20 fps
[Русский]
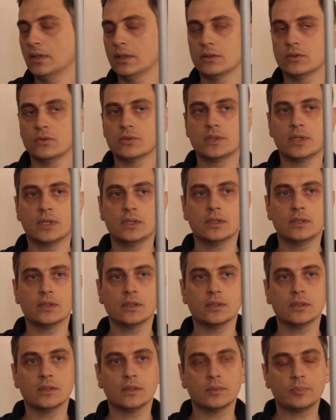То есть они,
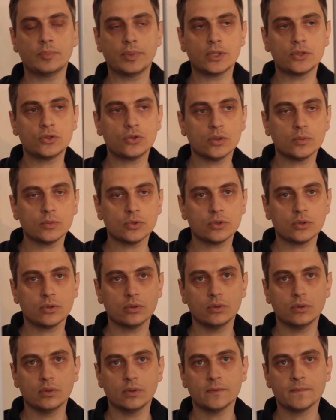причем,
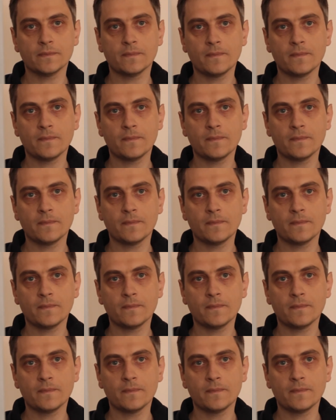что